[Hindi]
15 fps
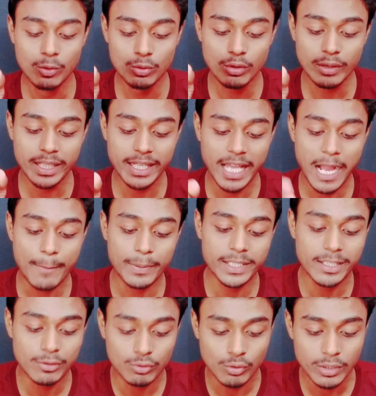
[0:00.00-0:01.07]
उन्होंने यहाँ पर
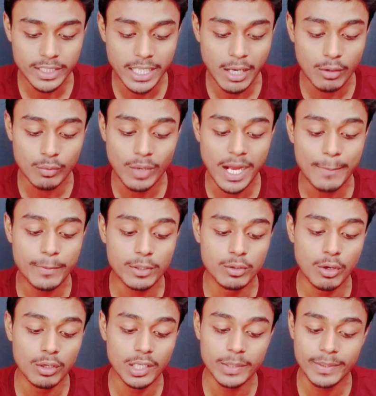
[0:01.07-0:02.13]
ये शो किया और वहां पर
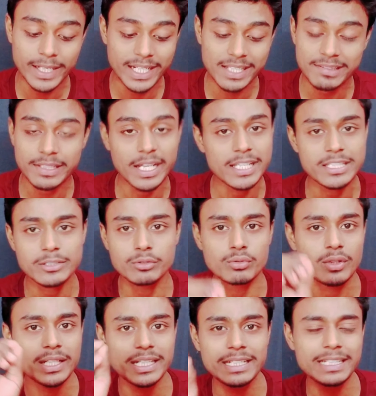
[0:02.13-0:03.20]
डॉलर वगैरह सारा चीज
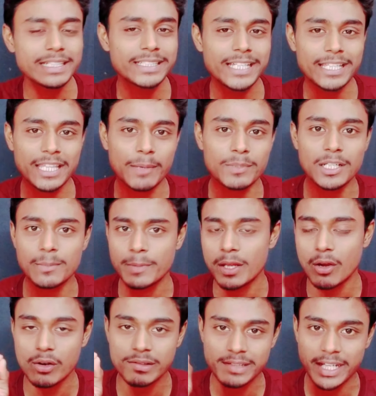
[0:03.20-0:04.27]
उन्होंने लिख दिया थंबनेल पे
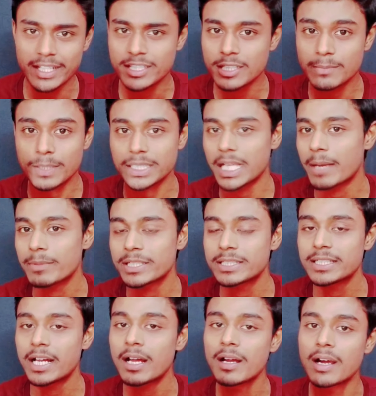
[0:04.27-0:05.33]
और सारा चीज बता भी
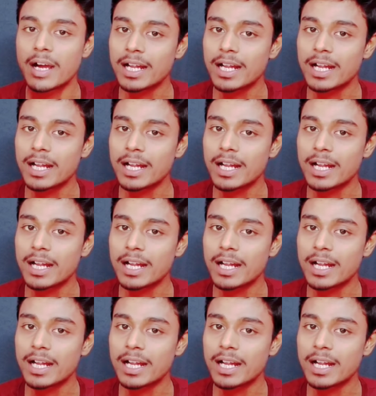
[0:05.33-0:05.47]
दिया